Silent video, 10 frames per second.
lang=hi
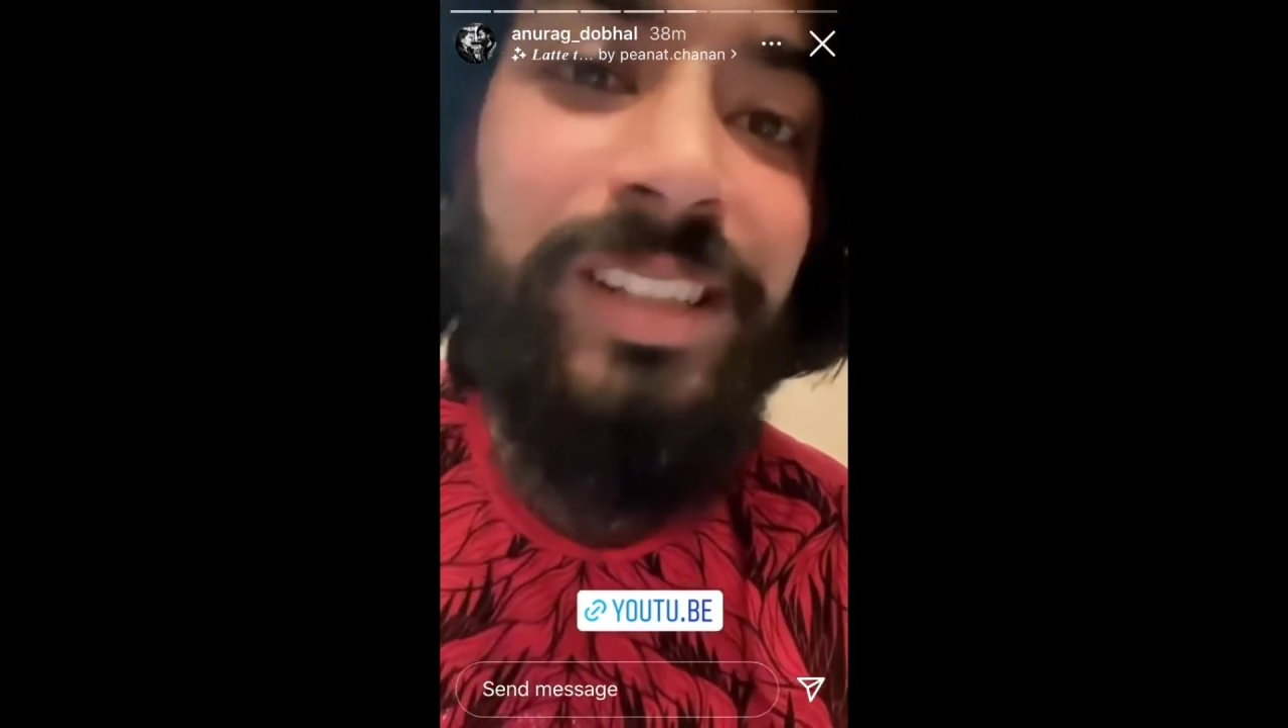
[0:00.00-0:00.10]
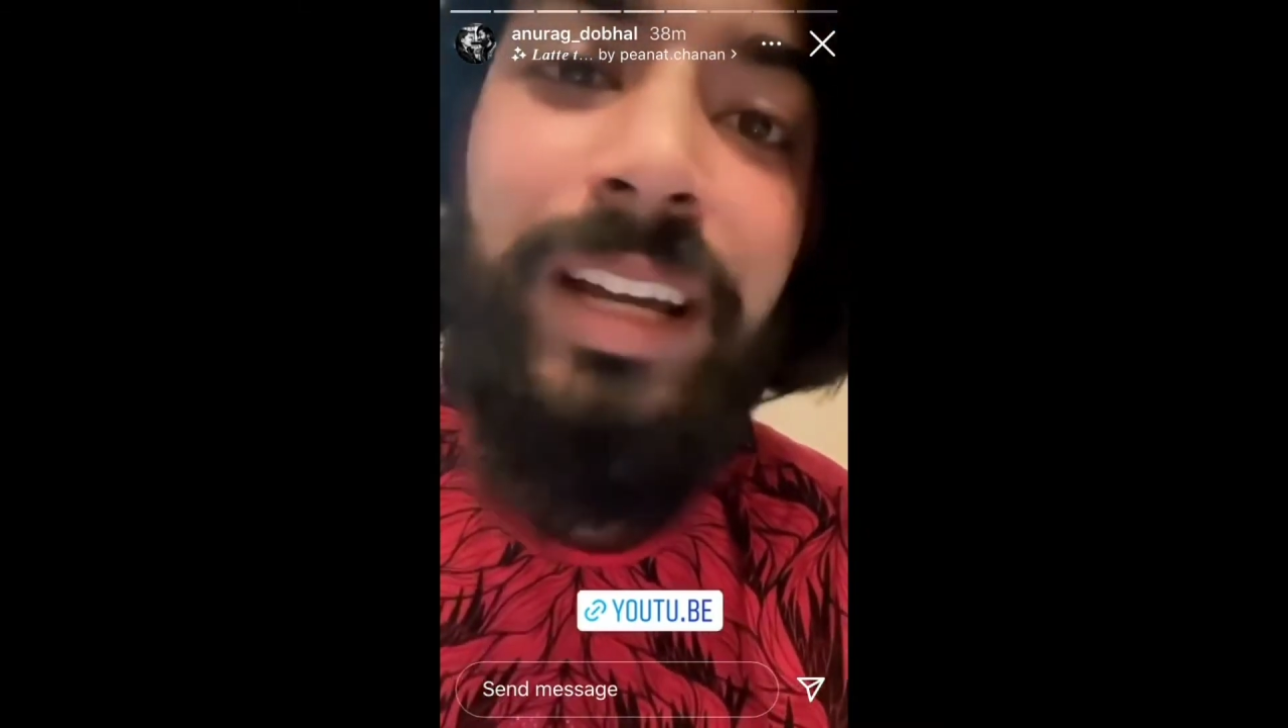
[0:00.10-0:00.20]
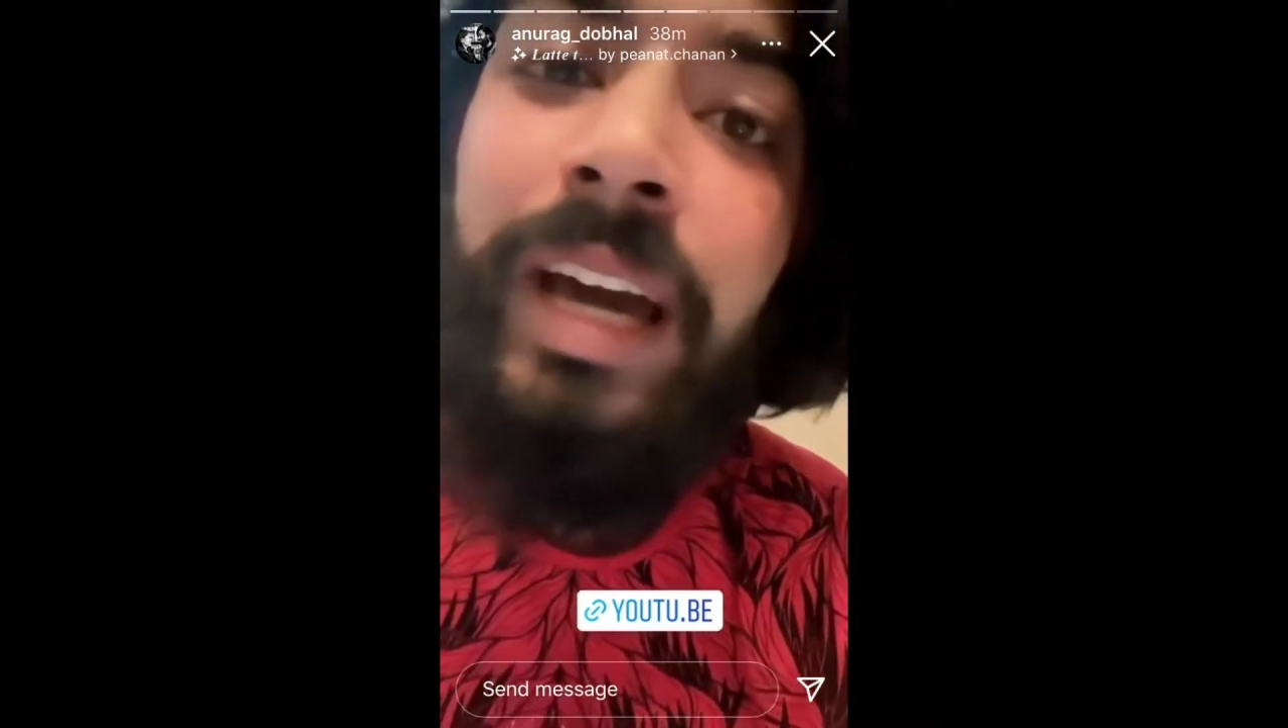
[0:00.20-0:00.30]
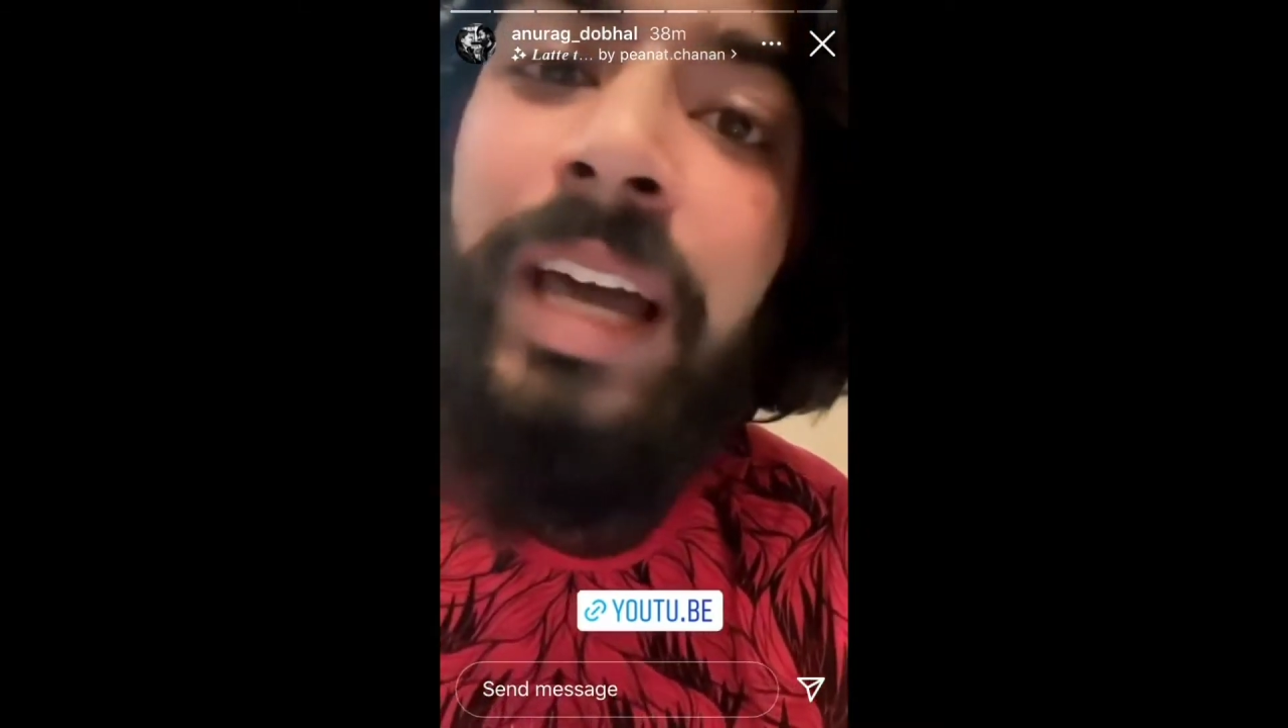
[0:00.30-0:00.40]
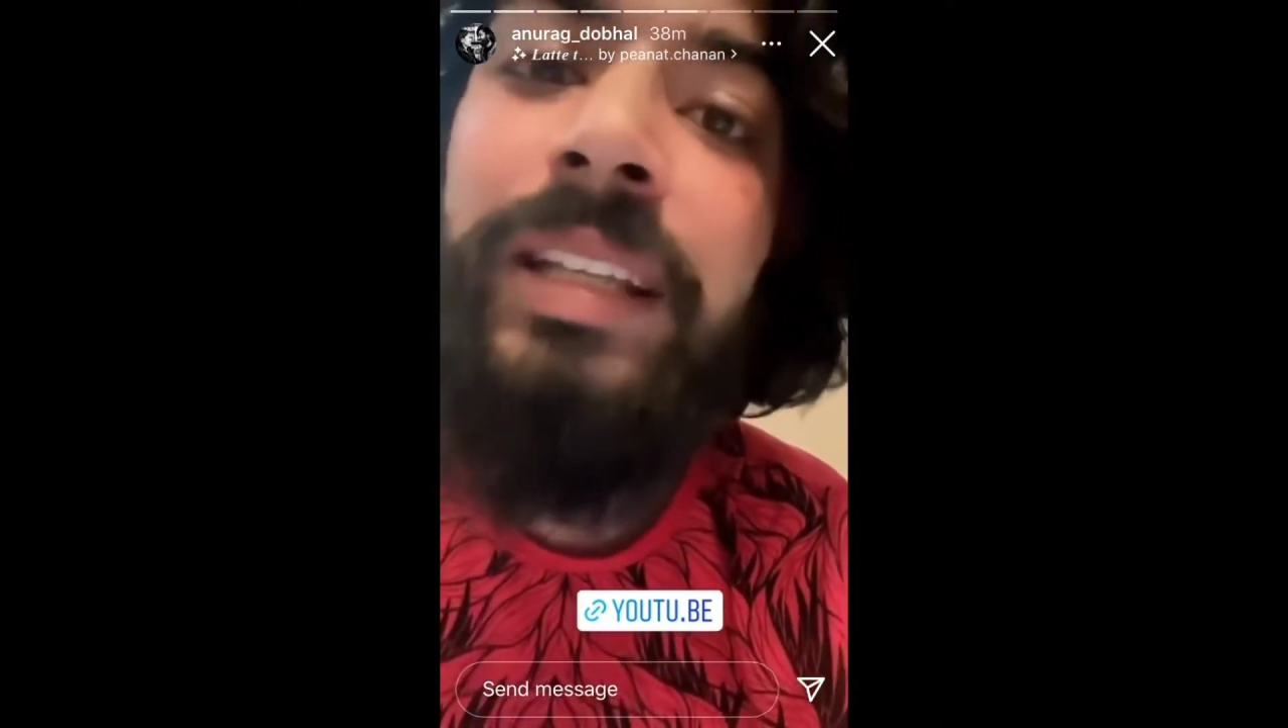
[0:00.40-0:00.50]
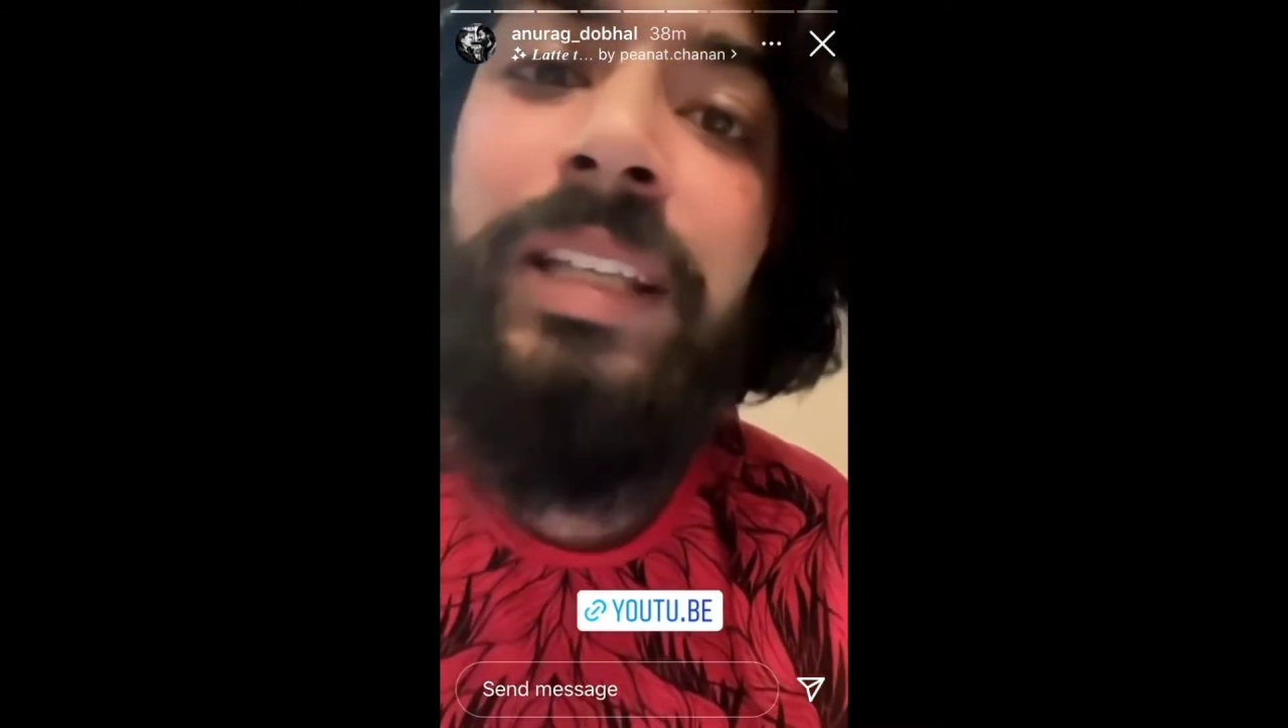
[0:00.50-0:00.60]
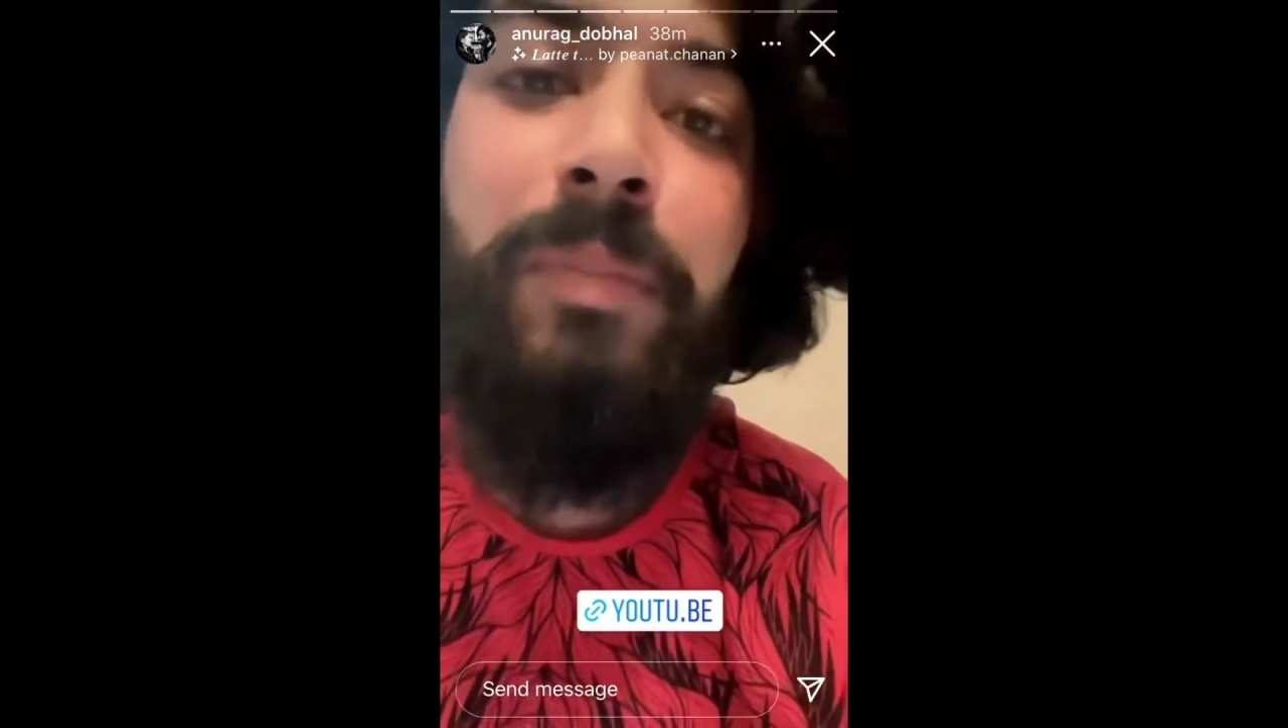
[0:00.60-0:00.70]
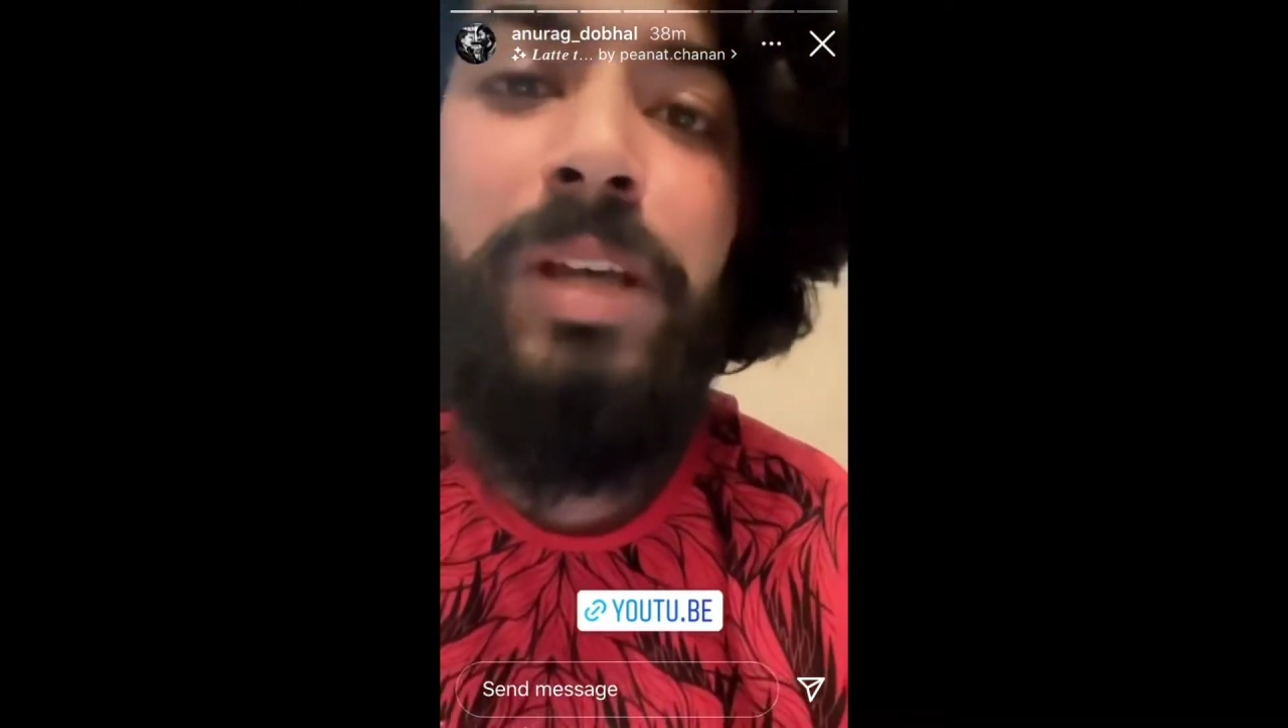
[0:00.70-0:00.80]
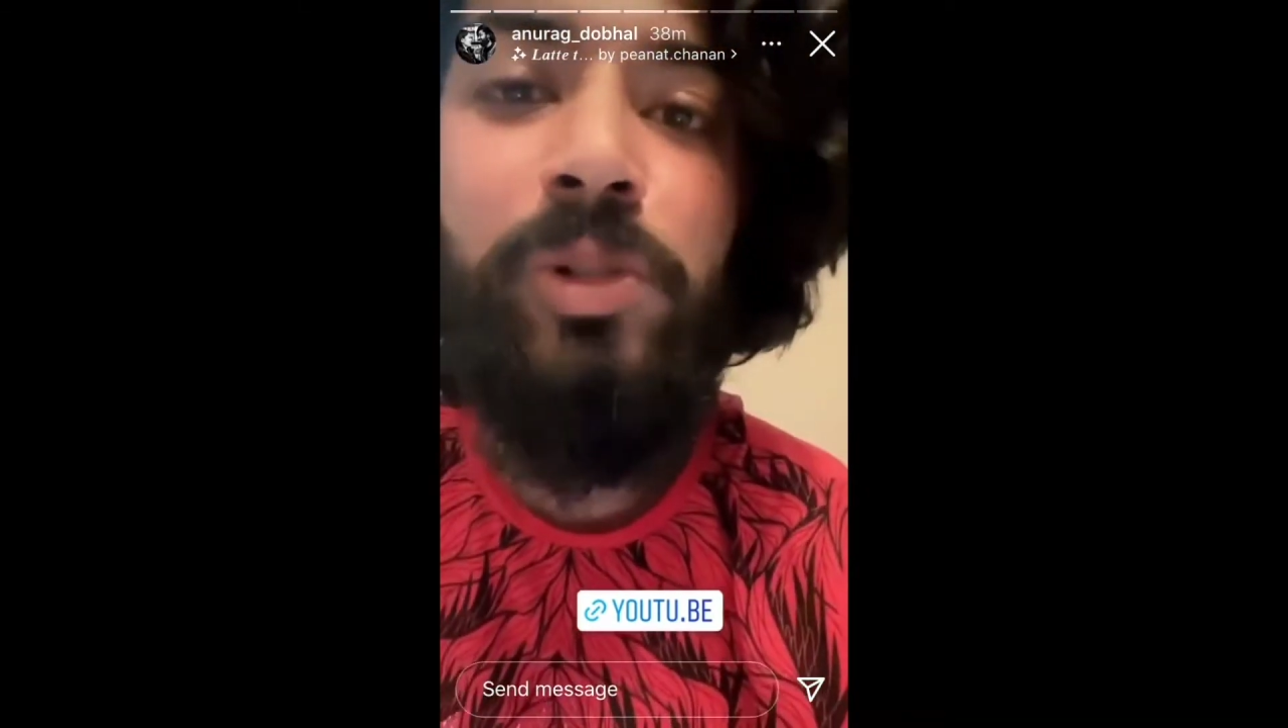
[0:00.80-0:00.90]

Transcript: हज़ार गालियां देना